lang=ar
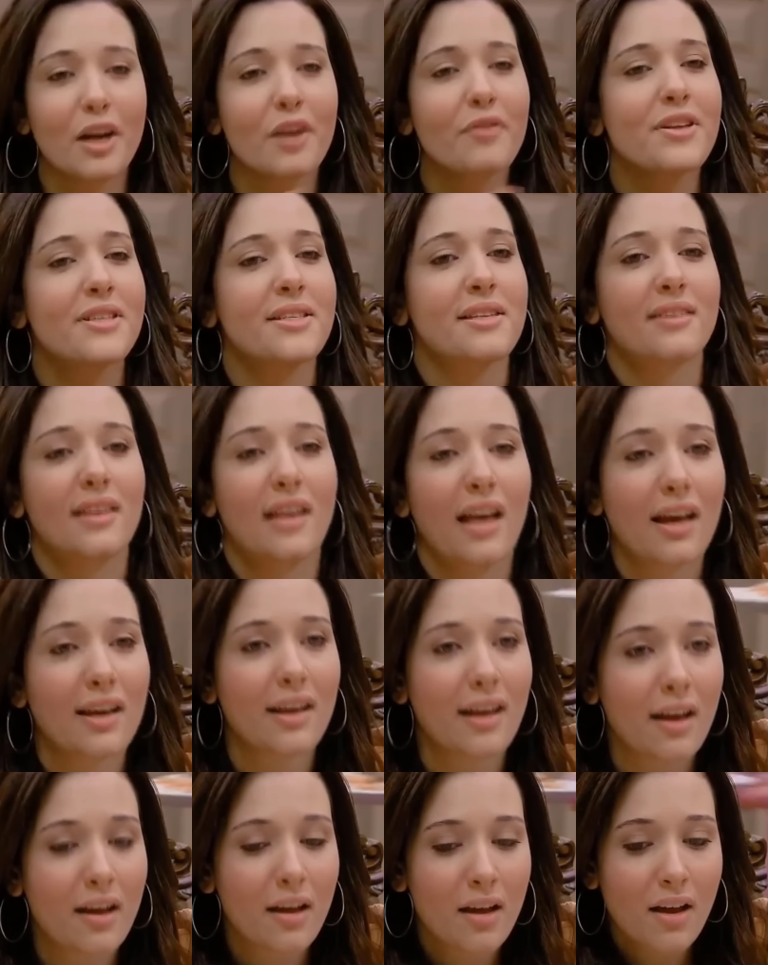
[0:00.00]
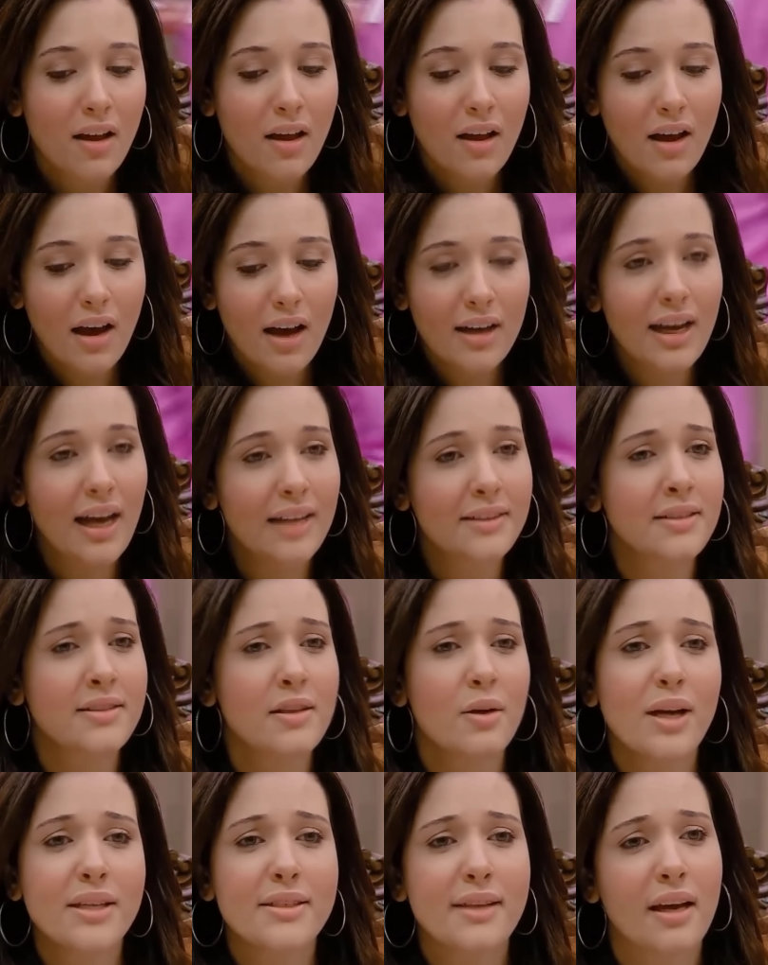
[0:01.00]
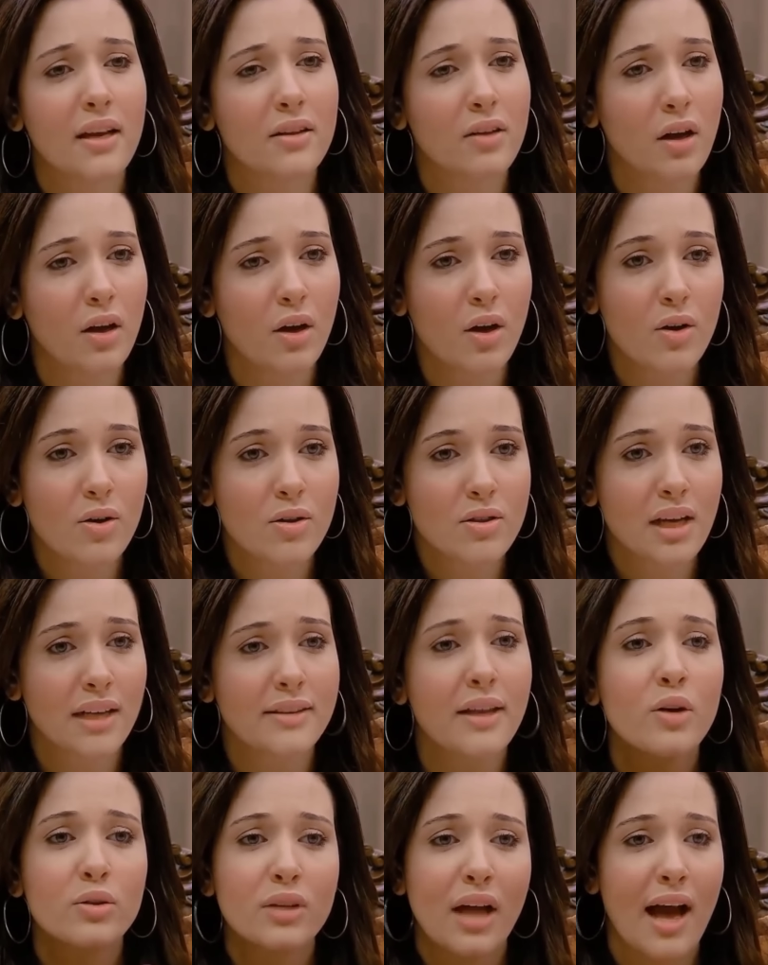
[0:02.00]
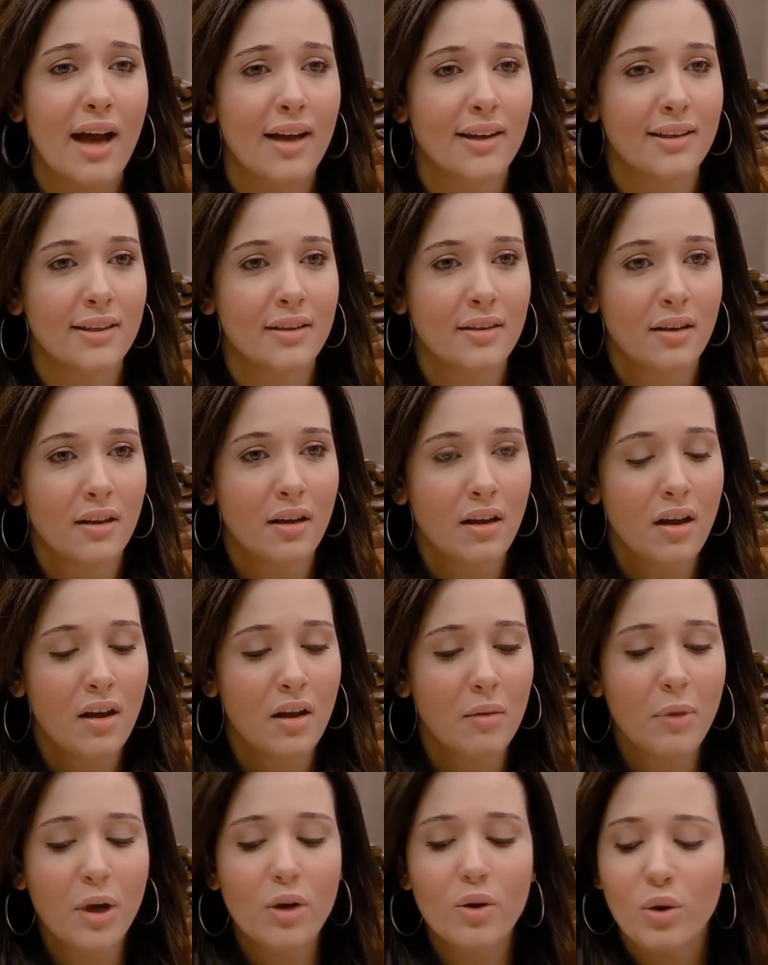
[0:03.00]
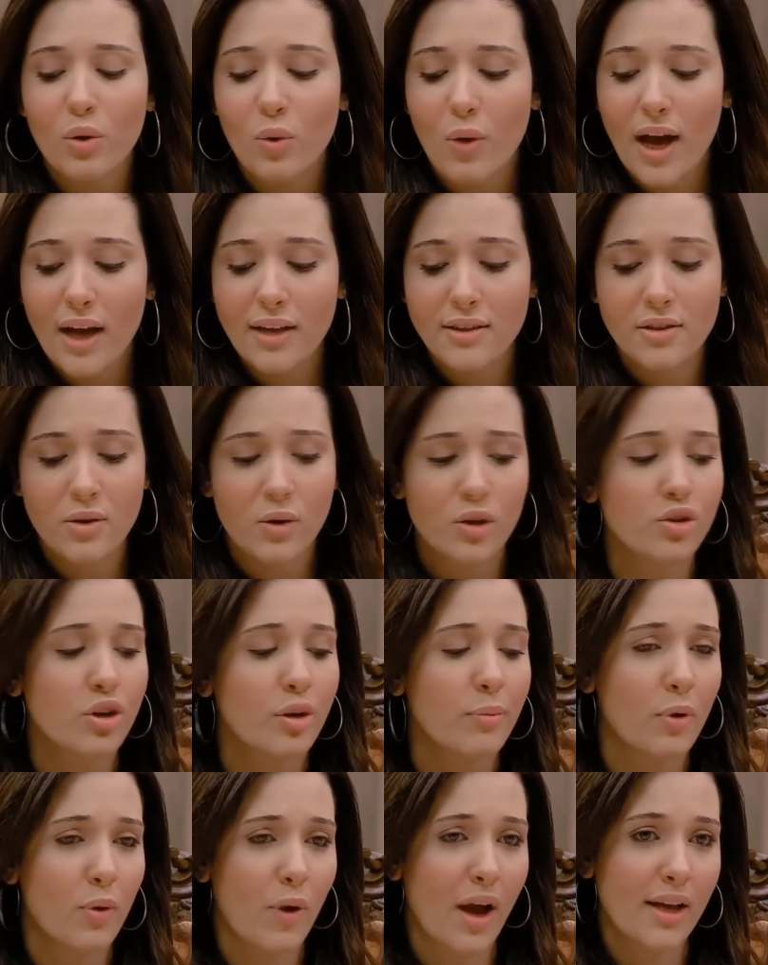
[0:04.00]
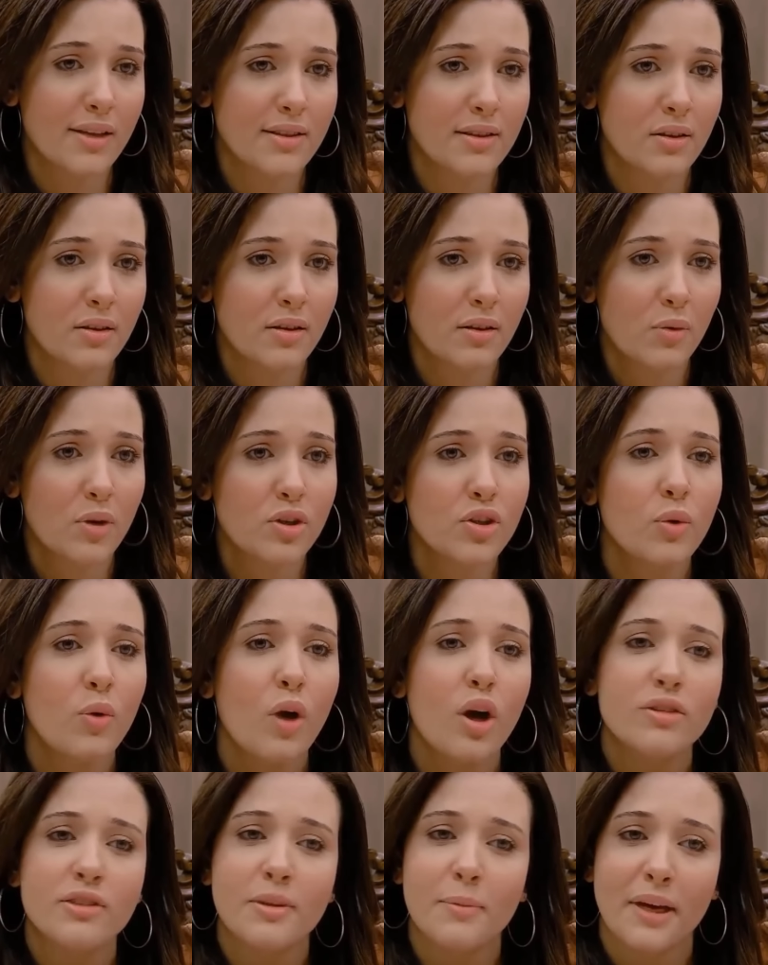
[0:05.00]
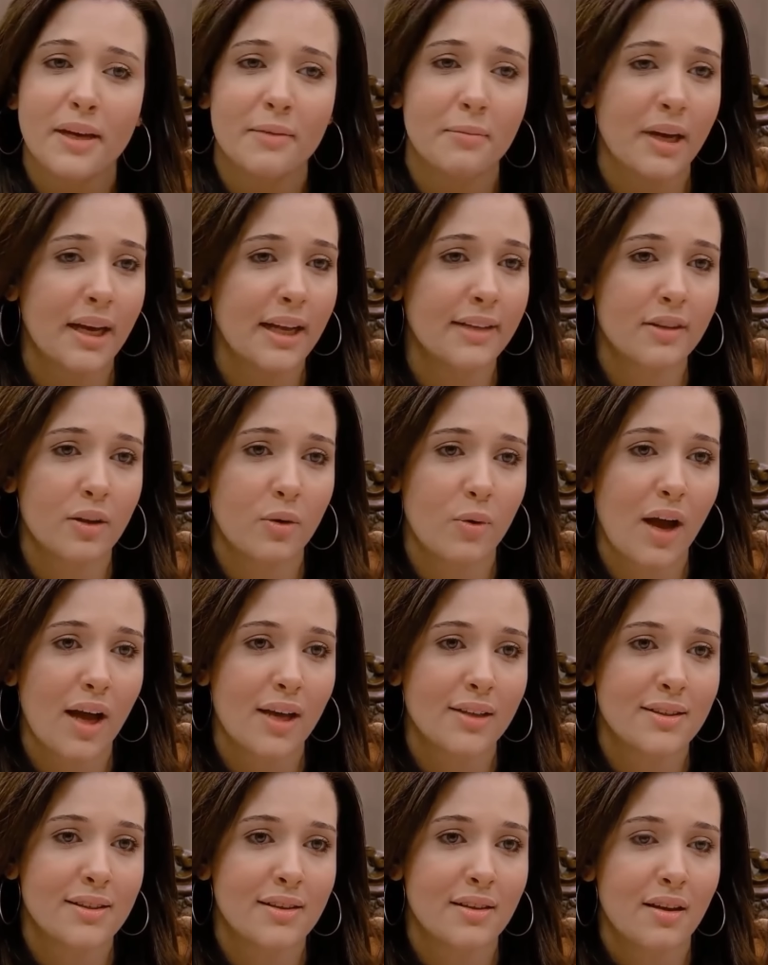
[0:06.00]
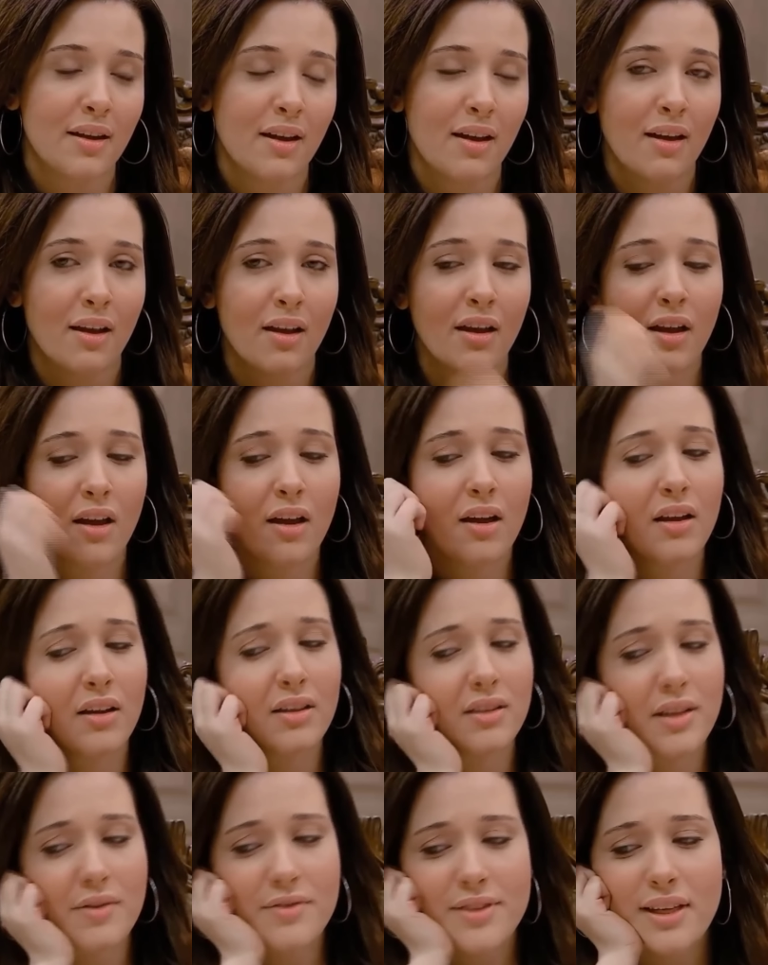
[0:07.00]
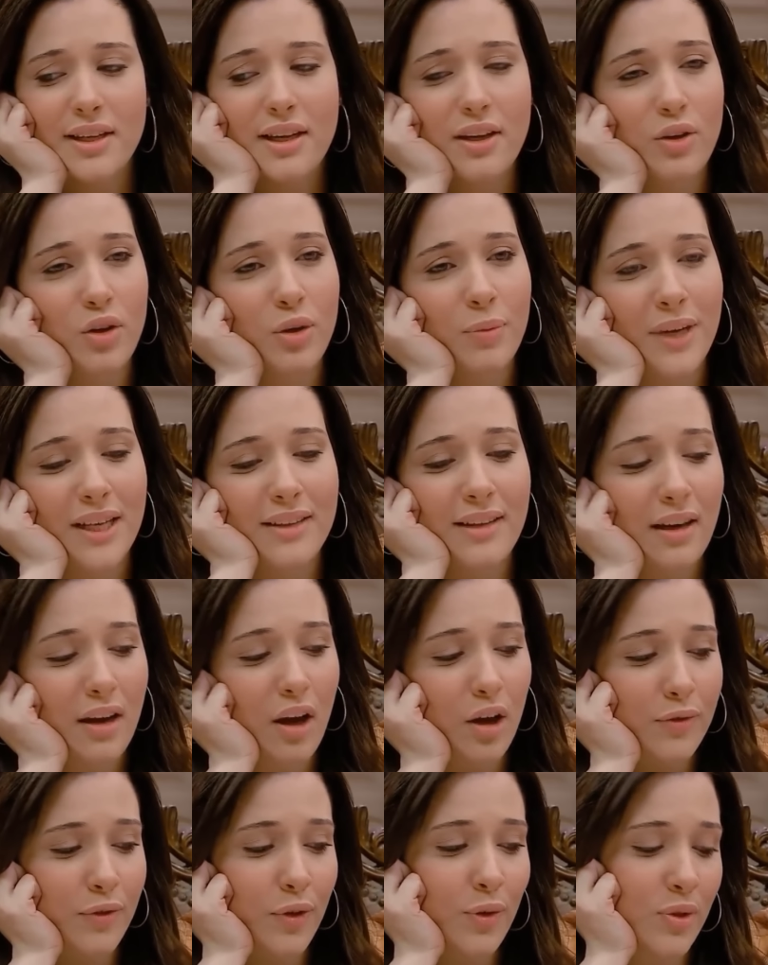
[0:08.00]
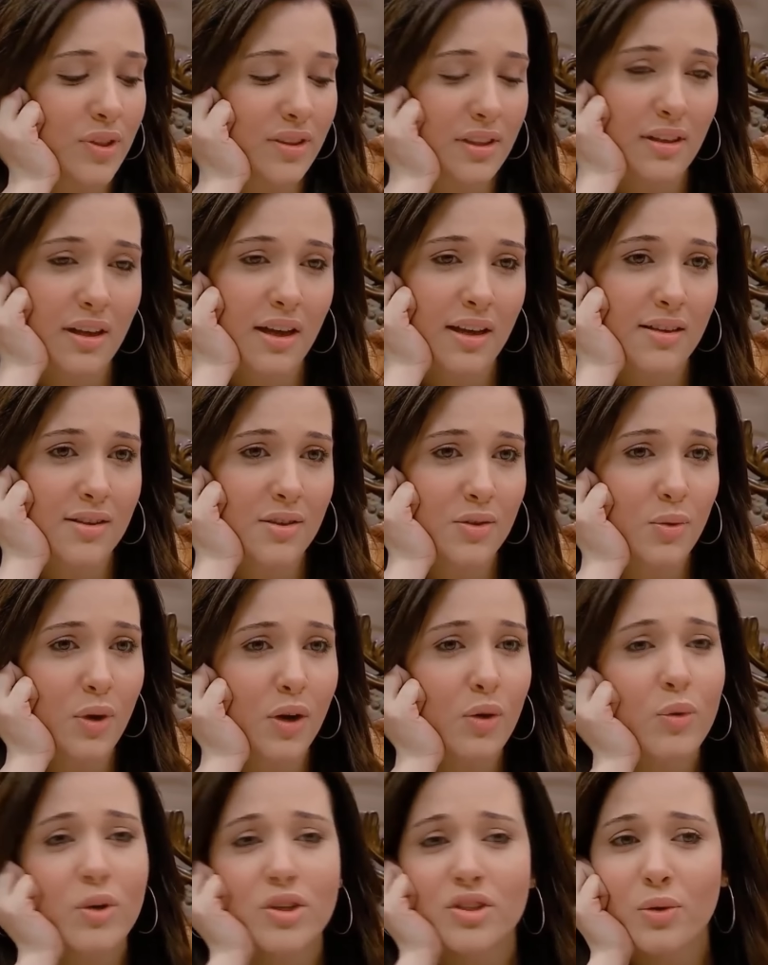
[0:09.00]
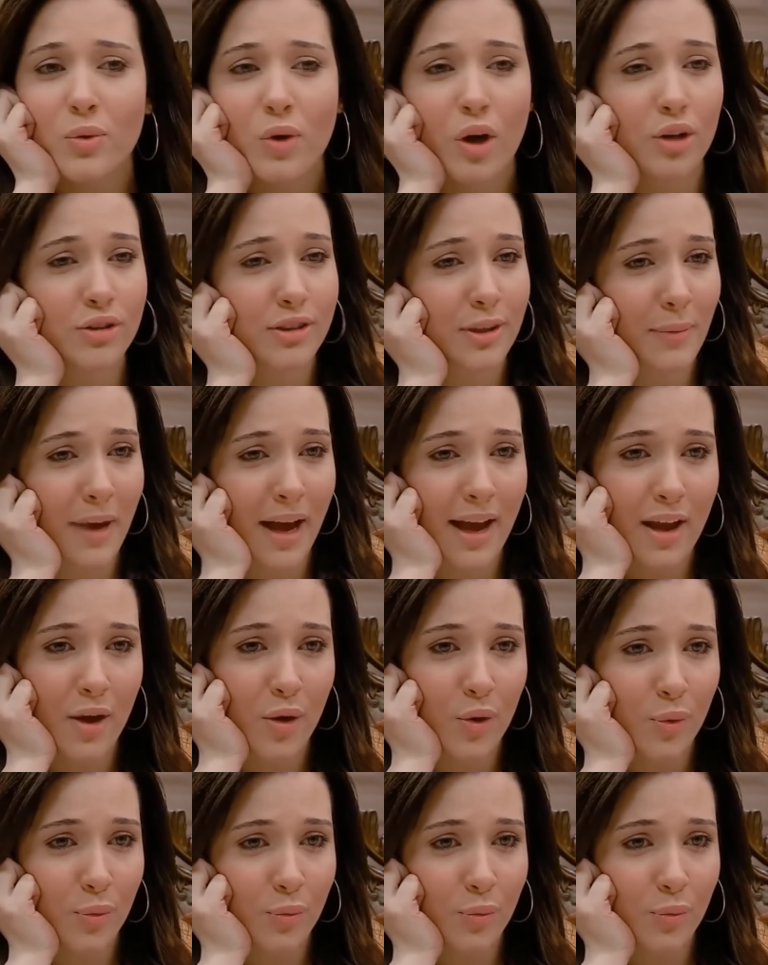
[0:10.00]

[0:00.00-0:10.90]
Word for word: تعرفي يا ست الحاجه انا قعدتي لوحدي كانت خلاص هتاخد عقلي باكل لوحدي واشرب لوحدي واشيل واحط مكان ما اكلت لوحدي نفسي يجي اليوم كده اللي اقعد فيه وسط ناس واكل واشيل واحط معاهم